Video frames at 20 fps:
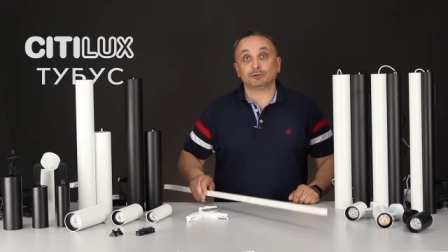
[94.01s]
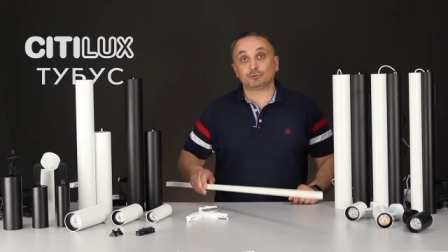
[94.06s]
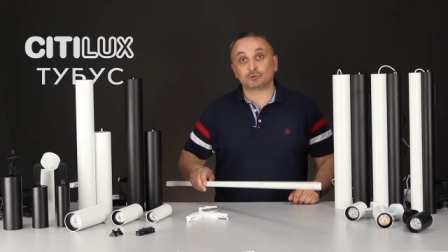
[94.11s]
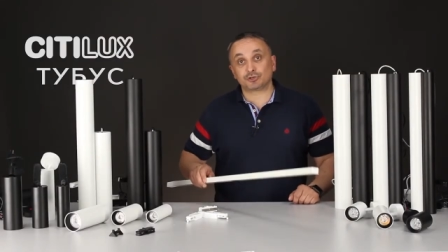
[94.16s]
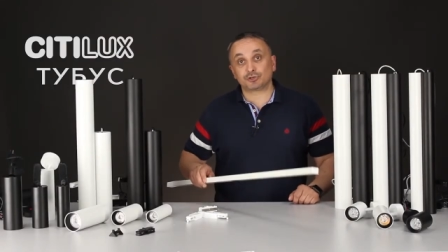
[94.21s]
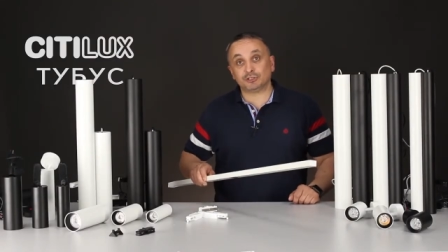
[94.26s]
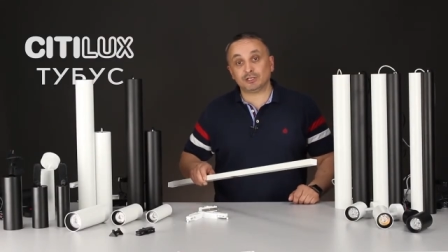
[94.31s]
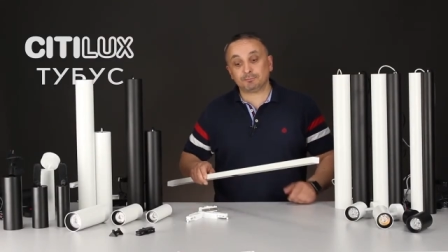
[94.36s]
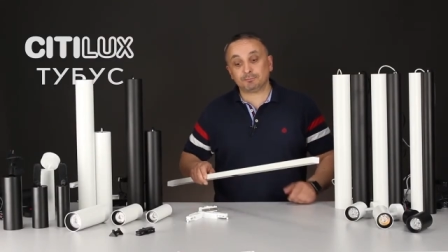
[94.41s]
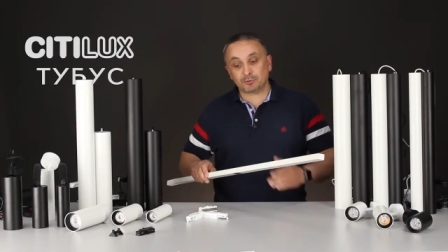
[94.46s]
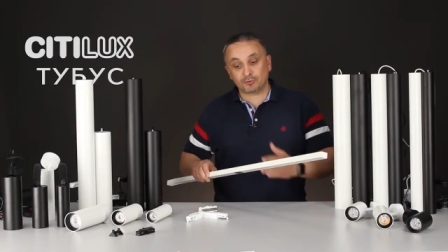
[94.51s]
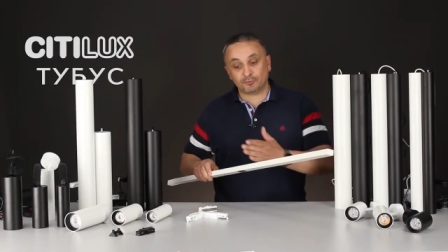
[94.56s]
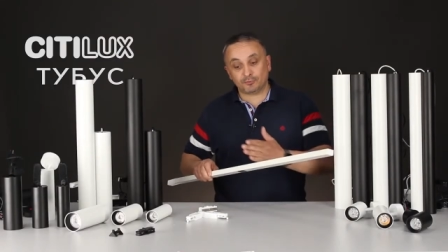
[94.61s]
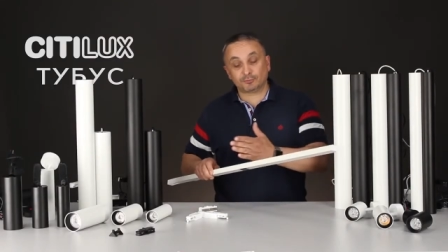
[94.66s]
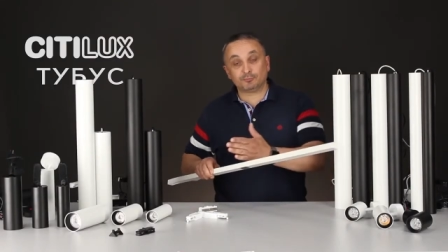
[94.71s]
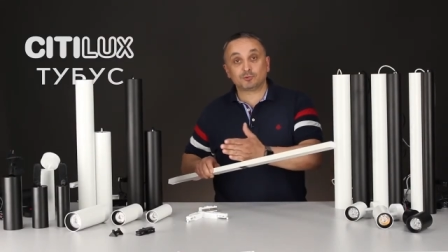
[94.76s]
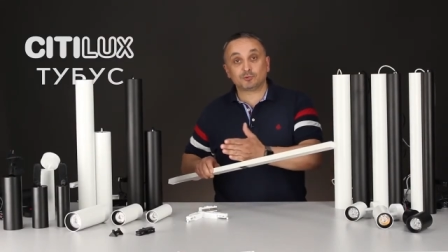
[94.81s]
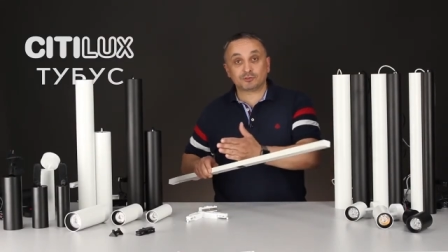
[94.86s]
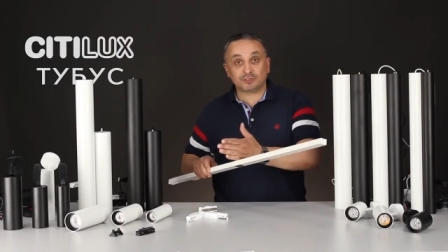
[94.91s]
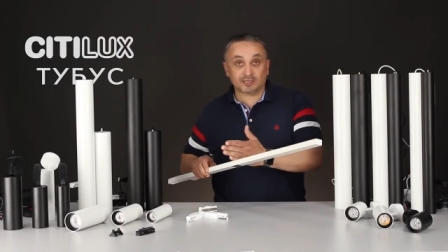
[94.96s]
то
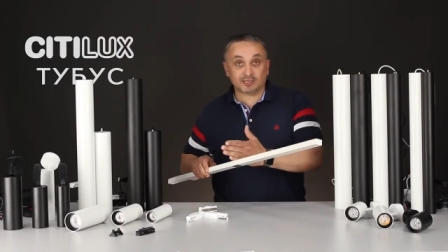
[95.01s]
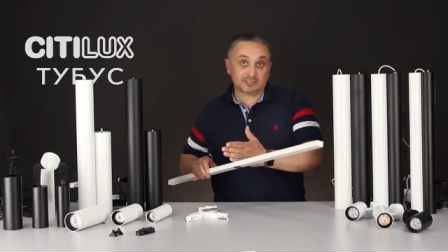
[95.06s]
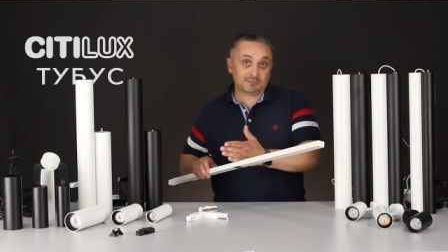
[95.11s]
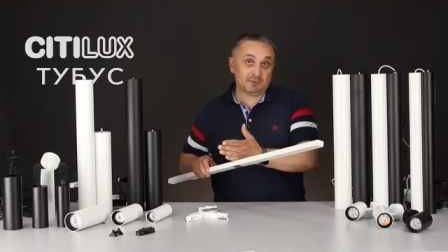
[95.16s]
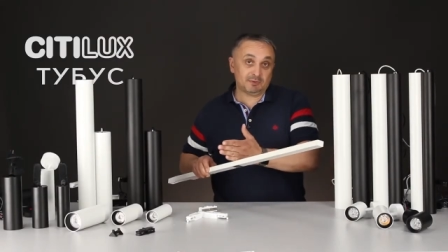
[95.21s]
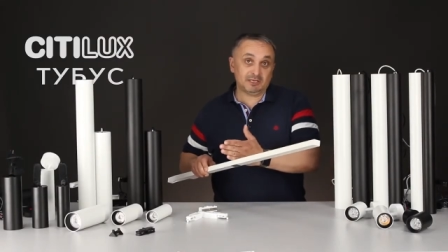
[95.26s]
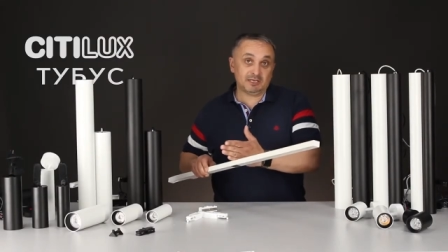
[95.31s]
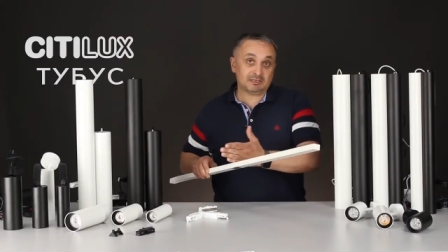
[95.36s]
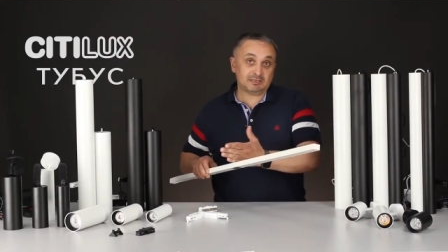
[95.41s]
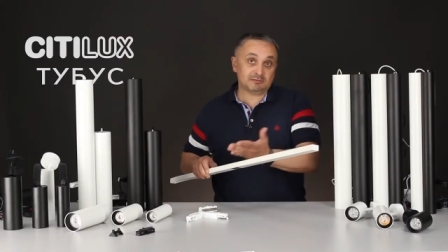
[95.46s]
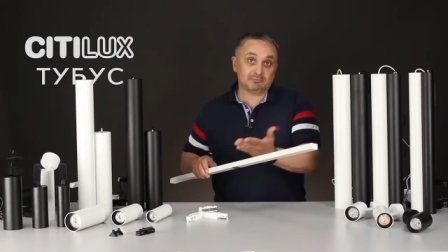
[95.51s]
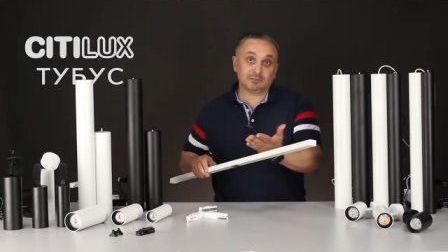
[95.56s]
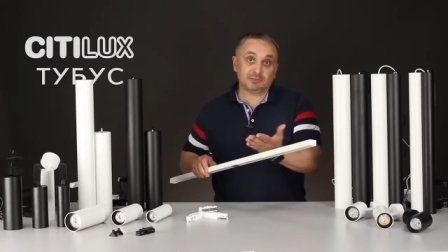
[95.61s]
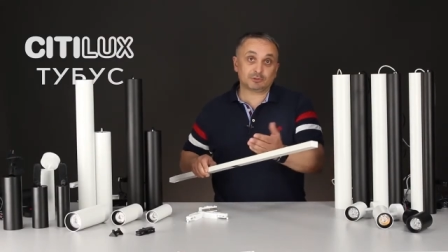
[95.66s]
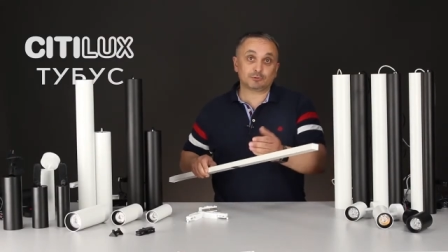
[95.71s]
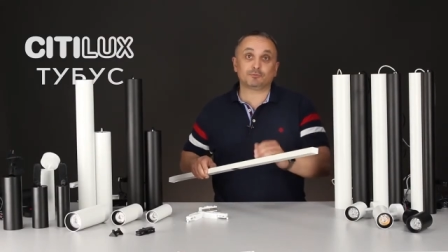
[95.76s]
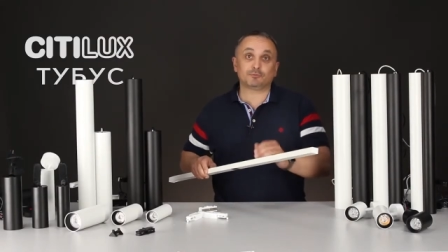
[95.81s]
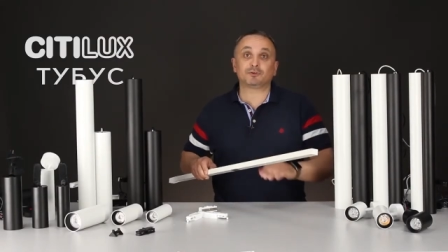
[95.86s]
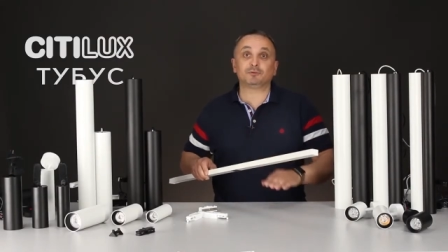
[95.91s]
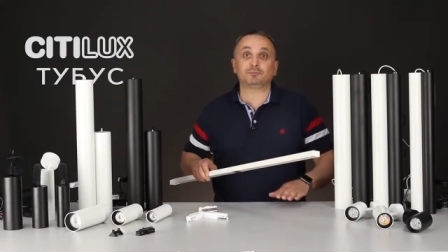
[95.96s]
шинопровод можно распилить
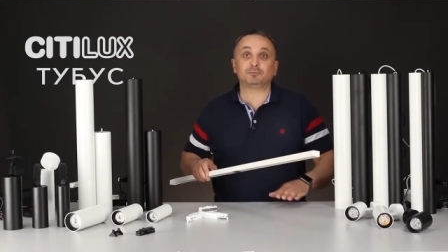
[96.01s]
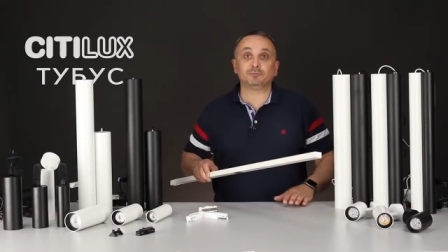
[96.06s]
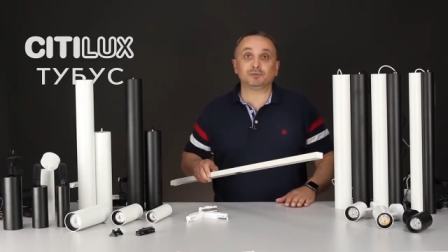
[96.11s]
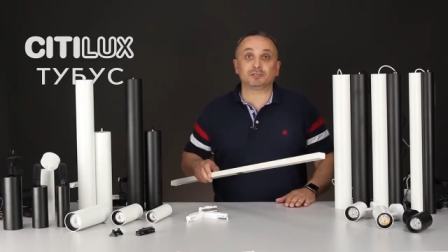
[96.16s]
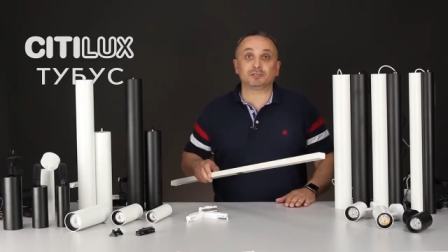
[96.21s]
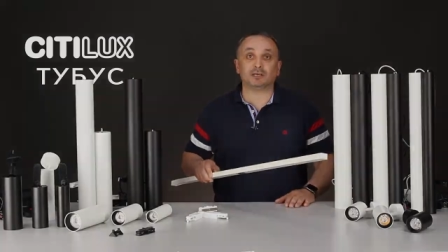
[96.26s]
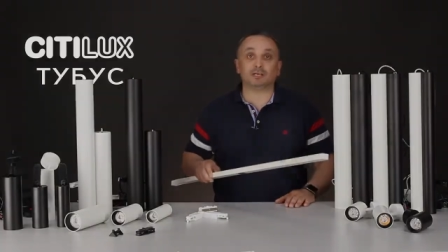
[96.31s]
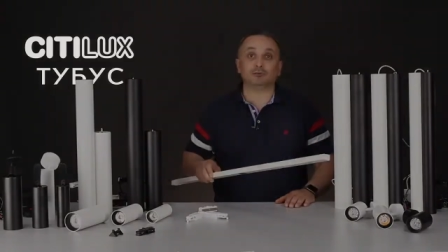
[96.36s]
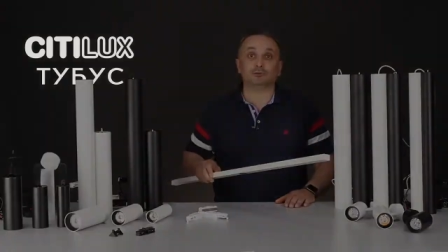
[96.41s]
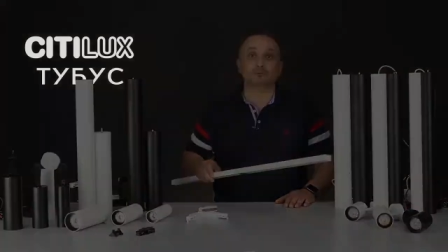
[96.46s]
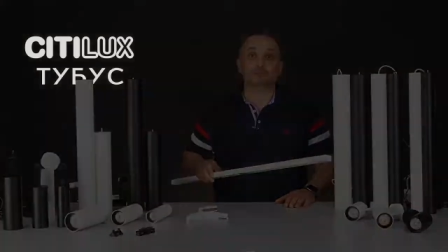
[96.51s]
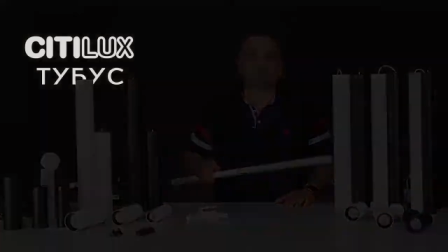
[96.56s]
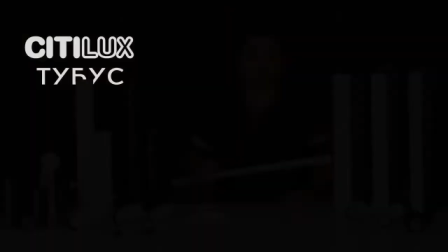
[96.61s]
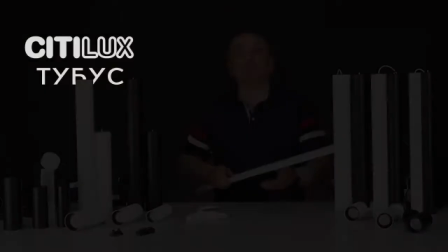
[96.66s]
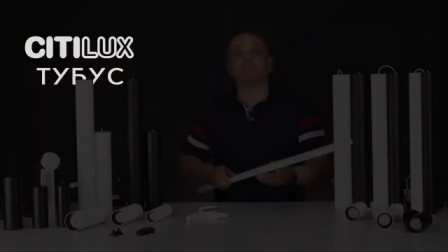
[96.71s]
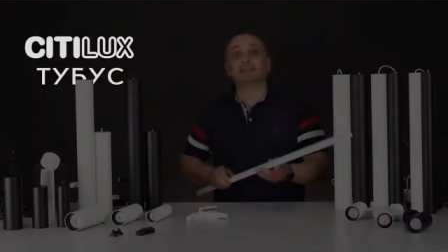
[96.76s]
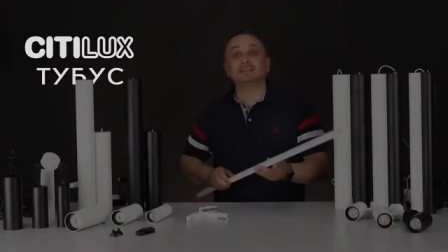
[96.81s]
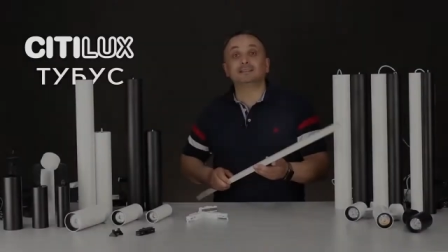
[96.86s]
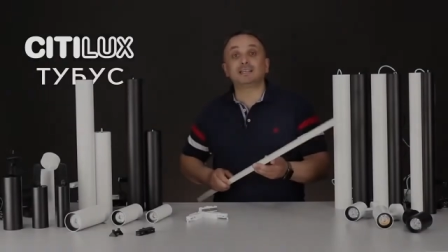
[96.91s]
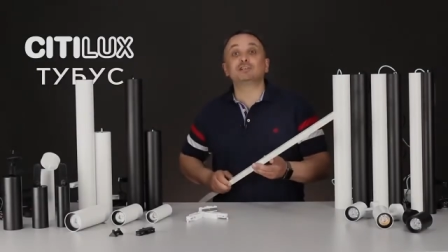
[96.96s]
ножовкой по металлу.
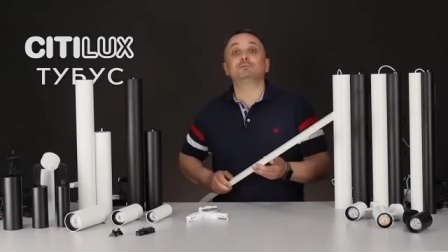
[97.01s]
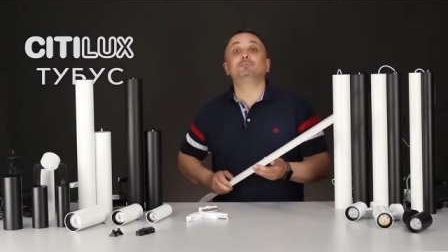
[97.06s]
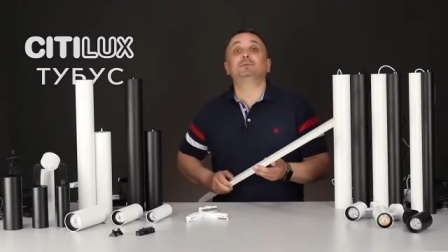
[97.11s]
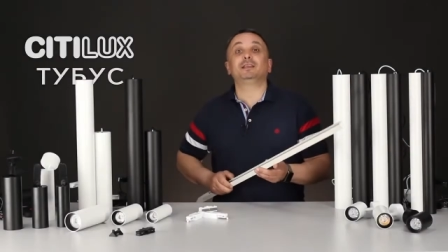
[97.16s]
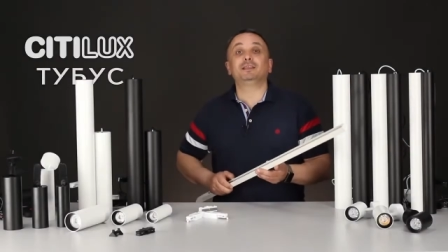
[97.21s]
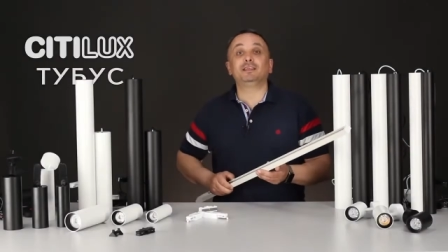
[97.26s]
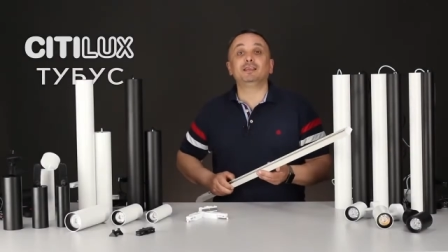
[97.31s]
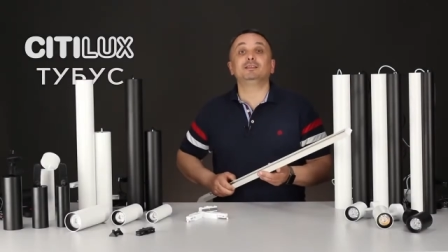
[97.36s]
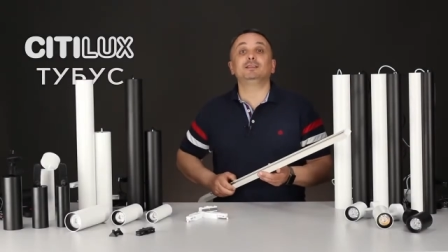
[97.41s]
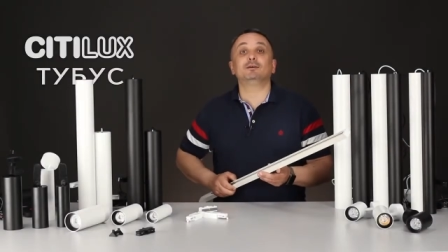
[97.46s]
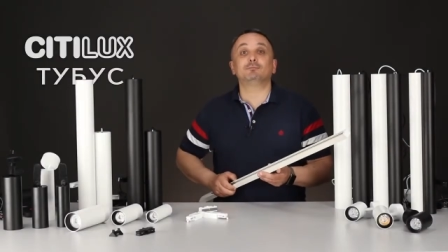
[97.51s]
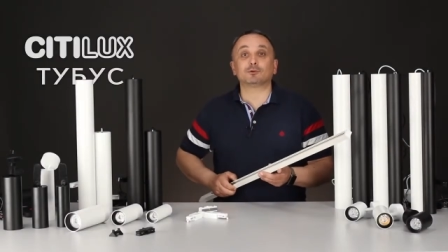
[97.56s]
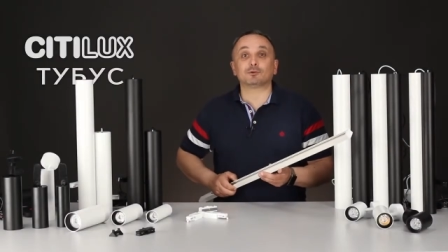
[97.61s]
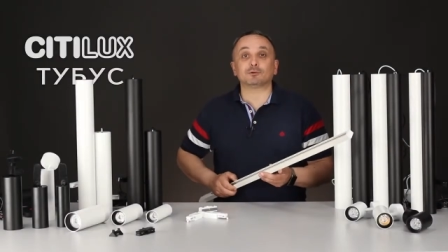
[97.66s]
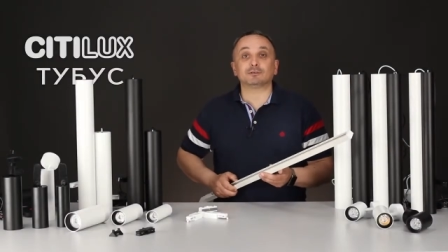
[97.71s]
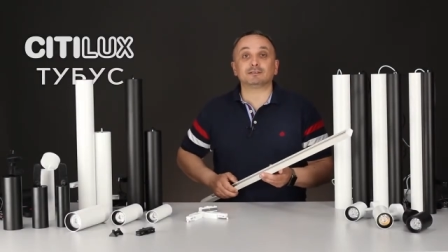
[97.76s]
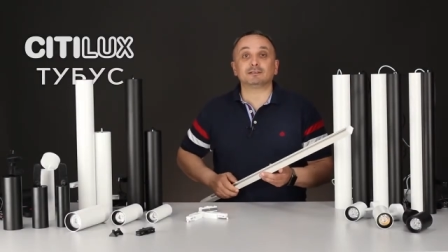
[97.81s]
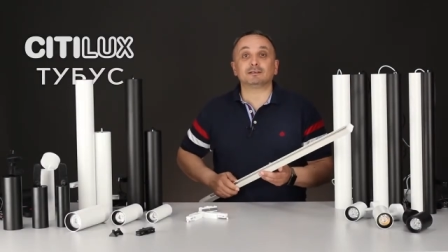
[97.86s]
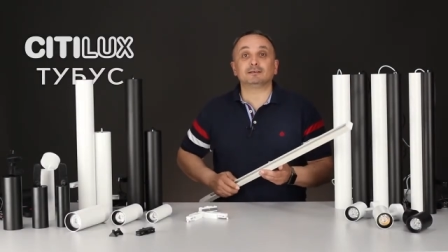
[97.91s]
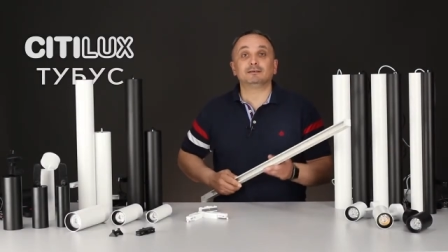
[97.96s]
Монтаж предельно
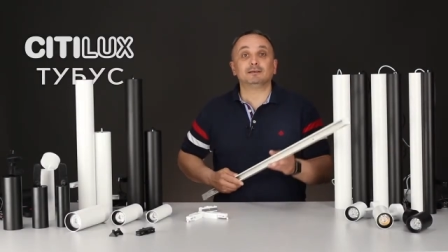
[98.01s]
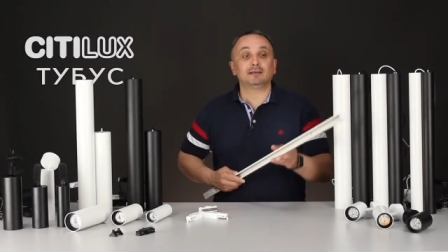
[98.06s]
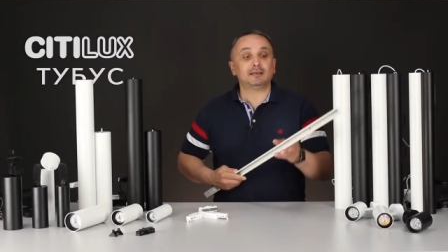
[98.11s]
прост.